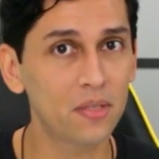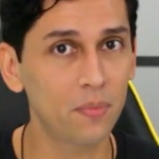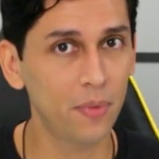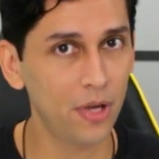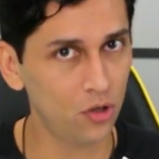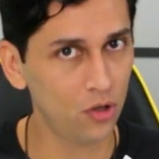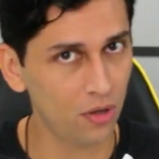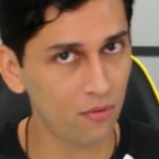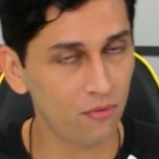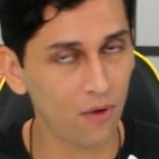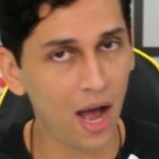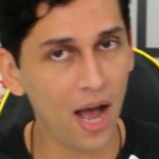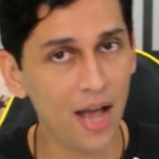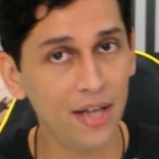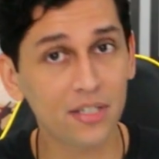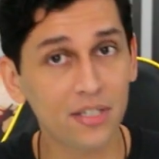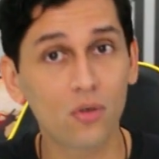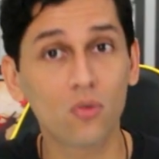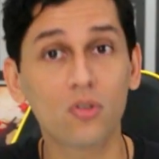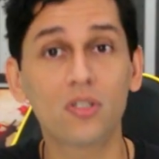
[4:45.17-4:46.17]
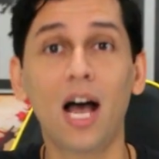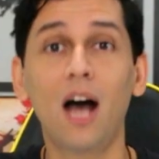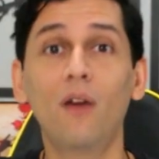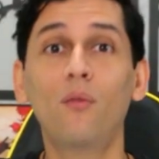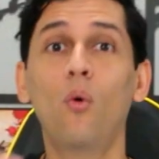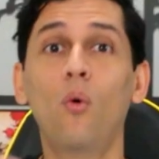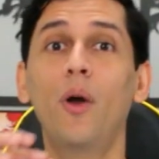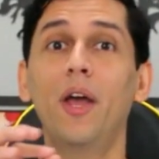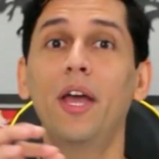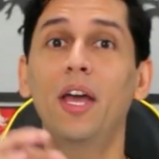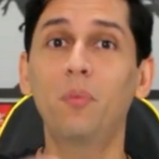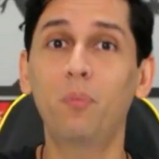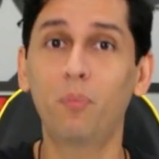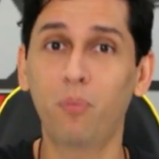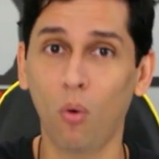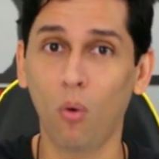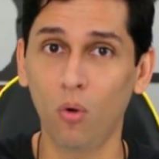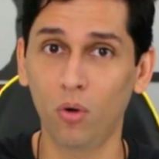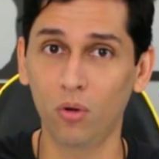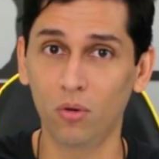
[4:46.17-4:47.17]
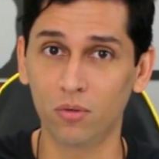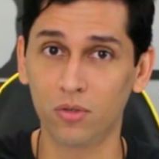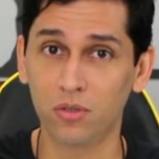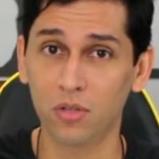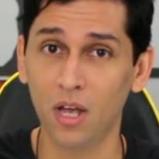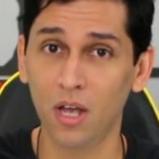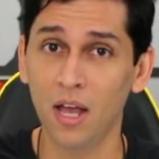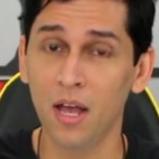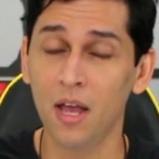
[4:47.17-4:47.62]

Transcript: medievais que usavam repolhos,